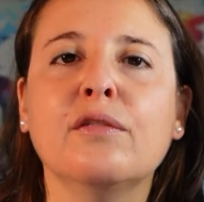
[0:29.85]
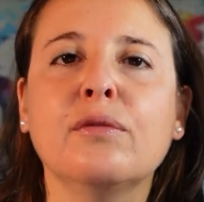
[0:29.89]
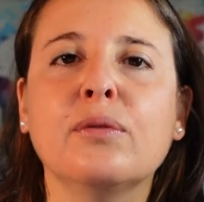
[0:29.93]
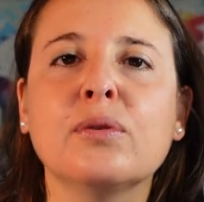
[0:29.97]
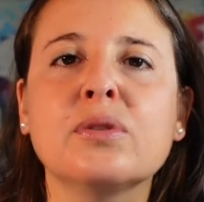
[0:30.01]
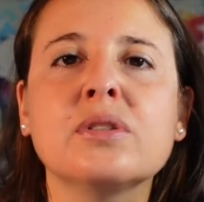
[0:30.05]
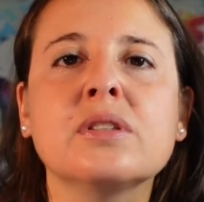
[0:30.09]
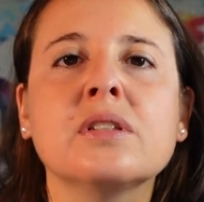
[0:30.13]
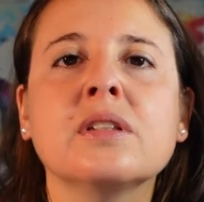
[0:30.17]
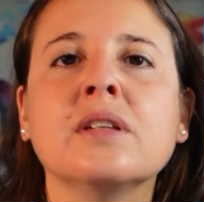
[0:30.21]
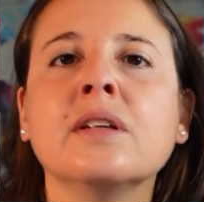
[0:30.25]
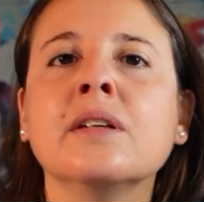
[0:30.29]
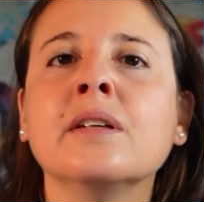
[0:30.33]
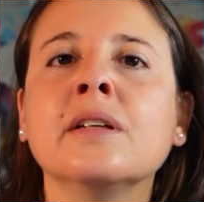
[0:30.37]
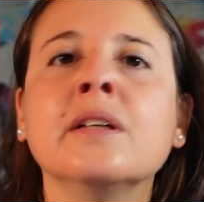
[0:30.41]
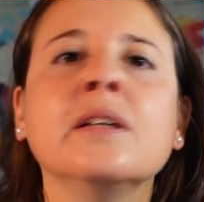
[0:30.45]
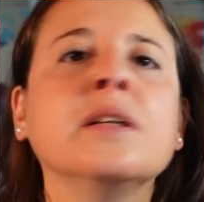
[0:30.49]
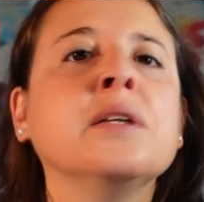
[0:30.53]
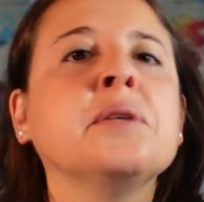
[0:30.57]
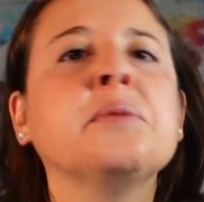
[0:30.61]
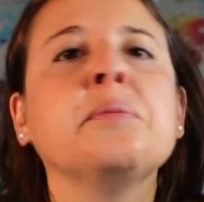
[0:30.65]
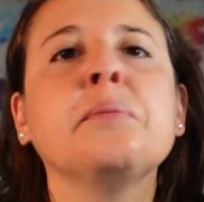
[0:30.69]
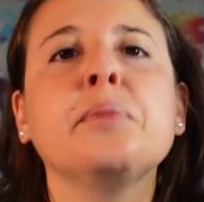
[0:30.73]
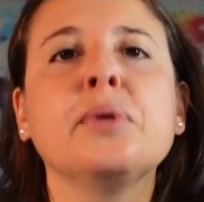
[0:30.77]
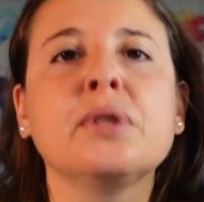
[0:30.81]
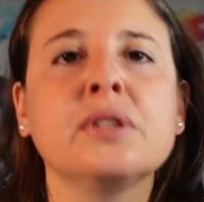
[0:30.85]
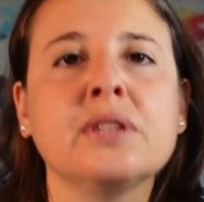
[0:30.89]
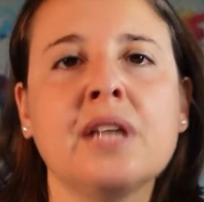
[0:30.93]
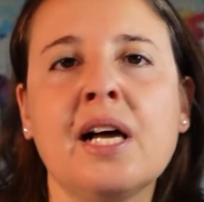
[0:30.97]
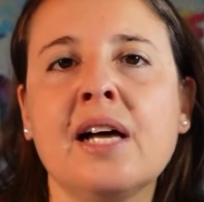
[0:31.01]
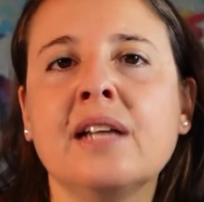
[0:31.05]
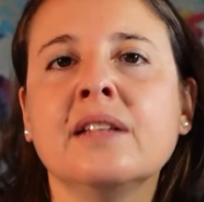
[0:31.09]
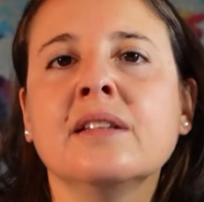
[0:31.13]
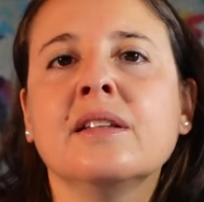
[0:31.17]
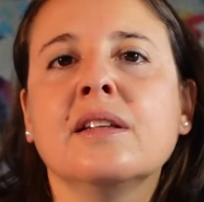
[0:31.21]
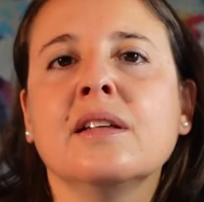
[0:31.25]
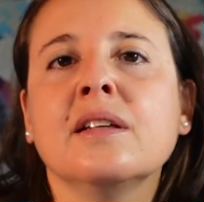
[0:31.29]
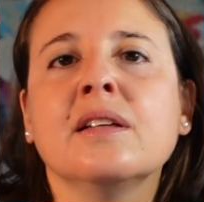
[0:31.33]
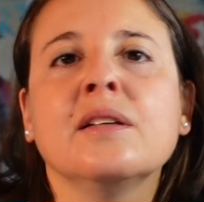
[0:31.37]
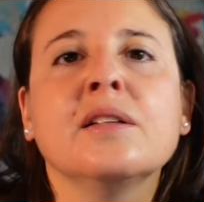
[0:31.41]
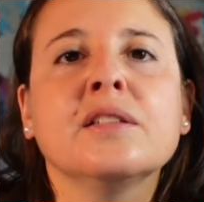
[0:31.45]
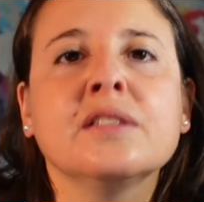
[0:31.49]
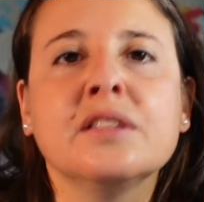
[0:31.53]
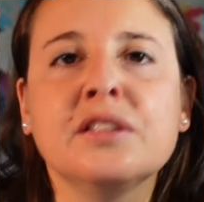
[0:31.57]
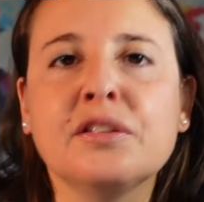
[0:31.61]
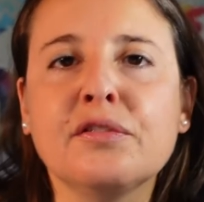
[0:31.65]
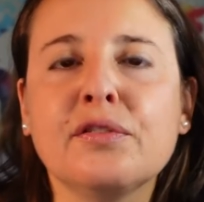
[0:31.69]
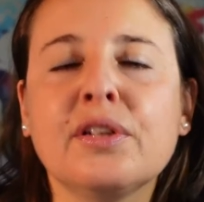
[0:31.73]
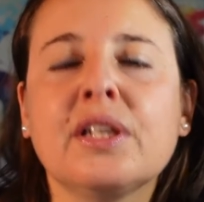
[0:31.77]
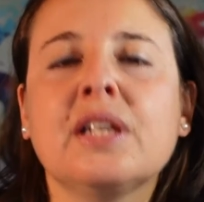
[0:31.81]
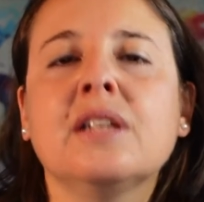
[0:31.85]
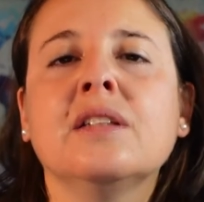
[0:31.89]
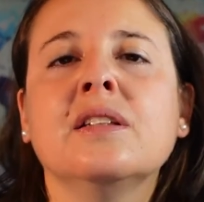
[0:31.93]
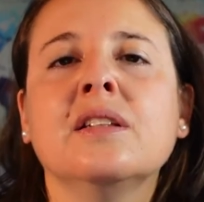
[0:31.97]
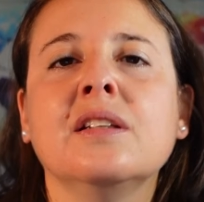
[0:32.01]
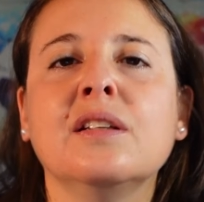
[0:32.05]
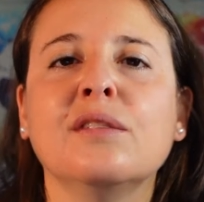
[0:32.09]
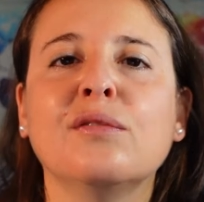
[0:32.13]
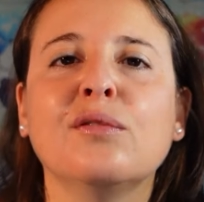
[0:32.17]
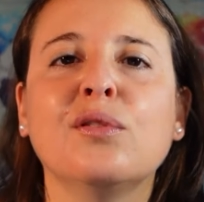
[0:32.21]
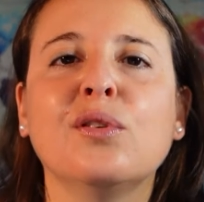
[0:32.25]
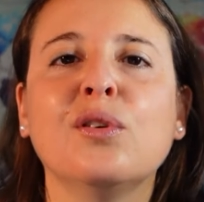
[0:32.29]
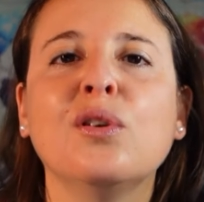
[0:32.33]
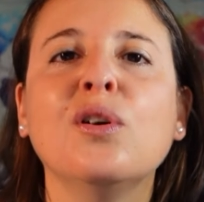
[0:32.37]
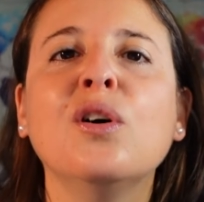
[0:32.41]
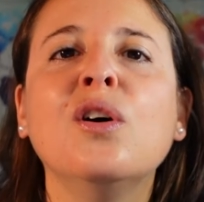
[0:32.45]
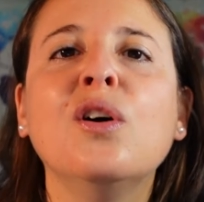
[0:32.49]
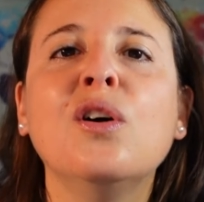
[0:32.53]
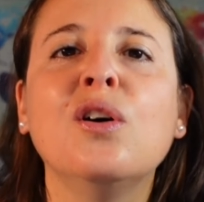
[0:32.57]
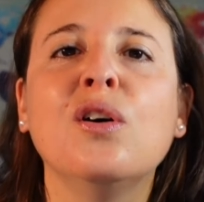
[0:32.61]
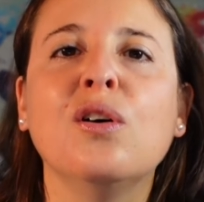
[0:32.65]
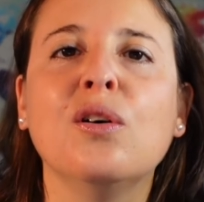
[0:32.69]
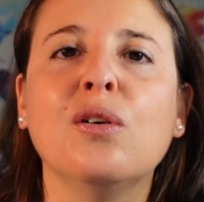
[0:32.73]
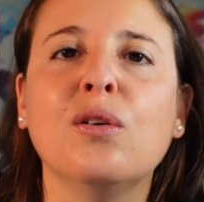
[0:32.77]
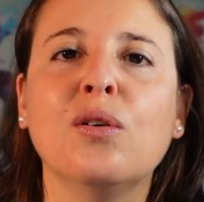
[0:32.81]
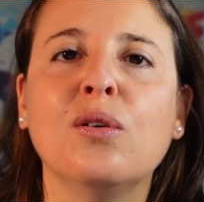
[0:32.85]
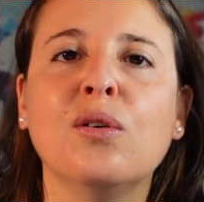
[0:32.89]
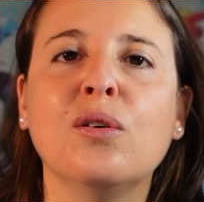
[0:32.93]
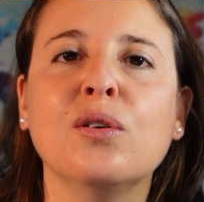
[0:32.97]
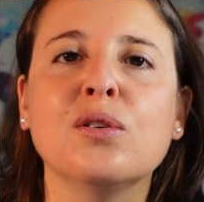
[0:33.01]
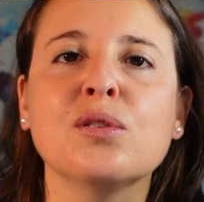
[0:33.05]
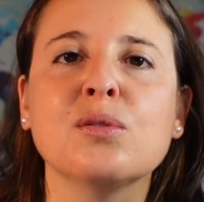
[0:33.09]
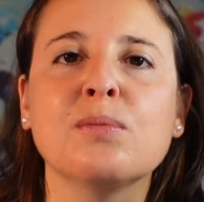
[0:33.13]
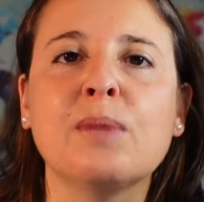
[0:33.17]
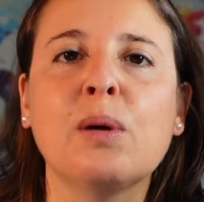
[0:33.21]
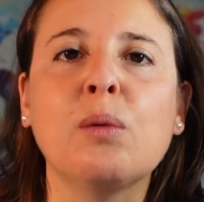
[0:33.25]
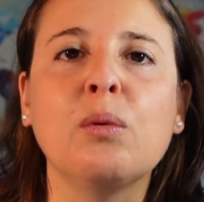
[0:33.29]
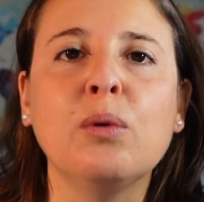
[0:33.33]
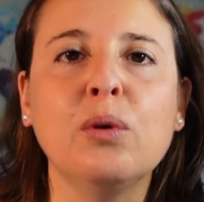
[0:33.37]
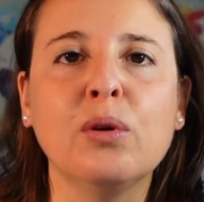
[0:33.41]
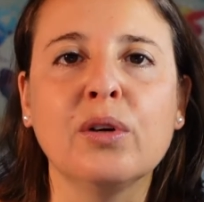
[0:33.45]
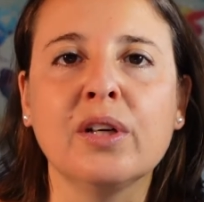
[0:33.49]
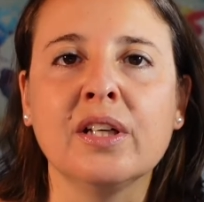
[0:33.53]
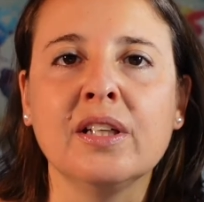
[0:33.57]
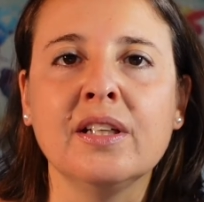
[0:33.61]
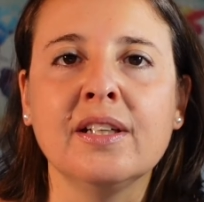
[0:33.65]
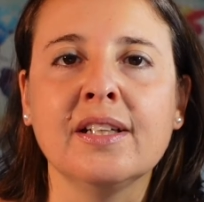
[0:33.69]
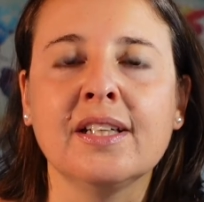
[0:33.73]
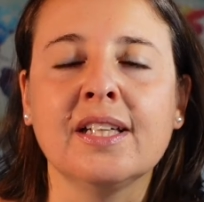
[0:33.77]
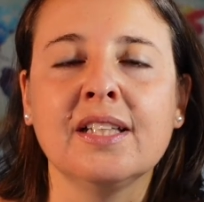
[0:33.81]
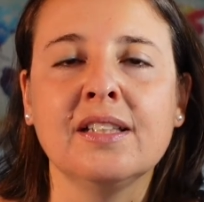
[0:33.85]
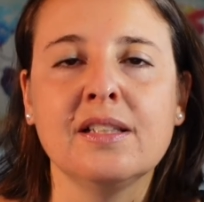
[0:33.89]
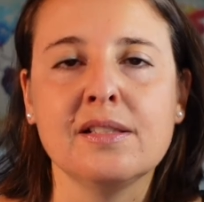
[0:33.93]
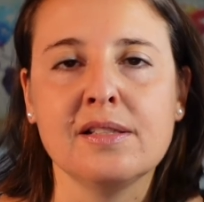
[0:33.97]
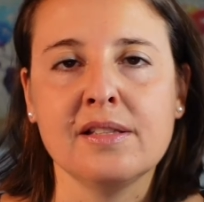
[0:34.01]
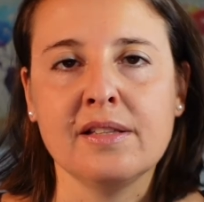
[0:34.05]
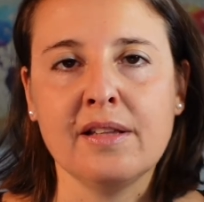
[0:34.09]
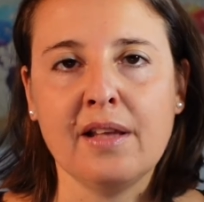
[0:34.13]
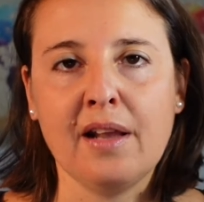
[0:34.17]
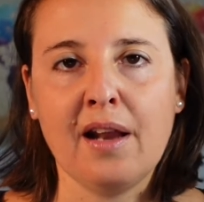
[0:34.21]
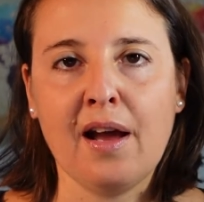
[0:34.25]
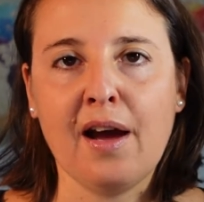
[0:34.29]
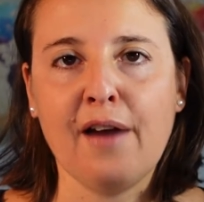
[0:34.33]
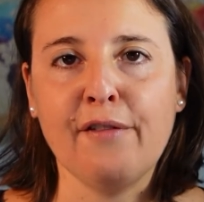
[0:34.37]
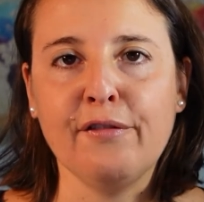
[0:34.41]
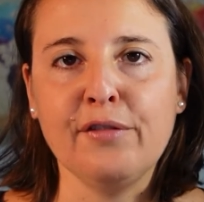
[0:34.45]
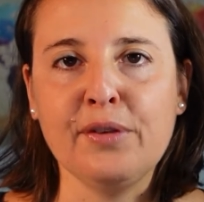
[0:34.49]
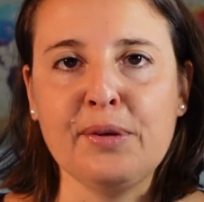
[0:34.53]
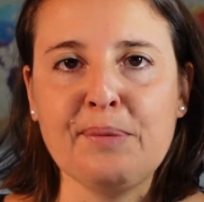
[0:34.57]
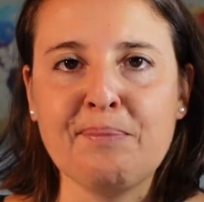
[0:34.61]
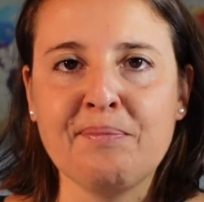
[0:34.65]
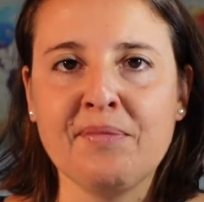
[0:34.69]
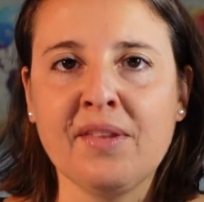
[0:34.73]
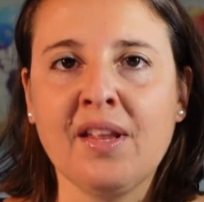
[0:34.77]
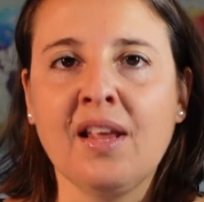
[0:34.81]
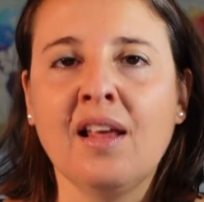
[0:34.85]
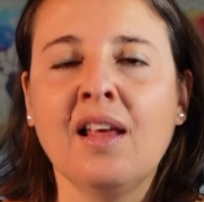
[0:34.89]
fosse importante, significativo o insomma quello che, che desideravi.